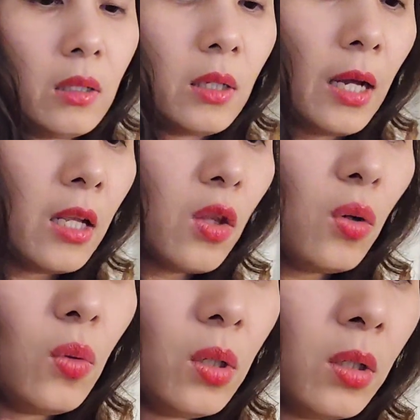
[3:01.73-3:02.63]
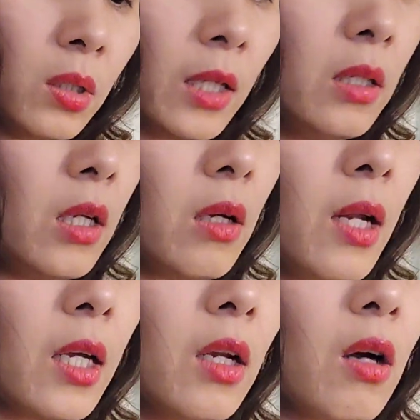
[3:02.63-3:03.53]
khá là tốt luôn cái thứ nhất đó
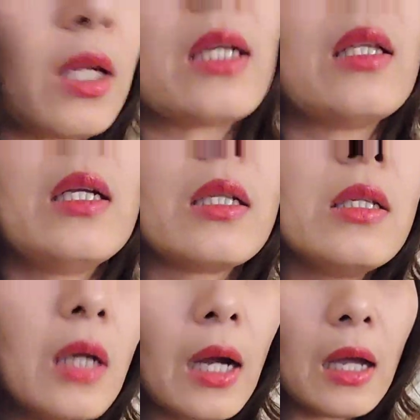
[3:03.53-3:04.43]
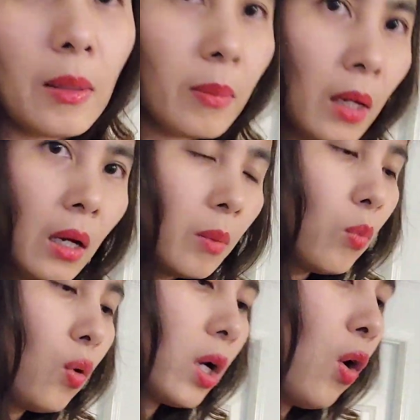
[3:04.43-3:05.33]
là cái lọ này thì lần trước em
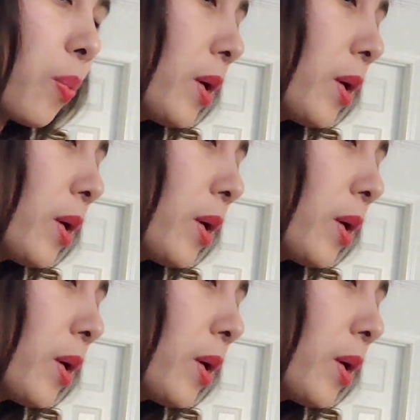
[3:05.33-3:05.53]
mua cái hộp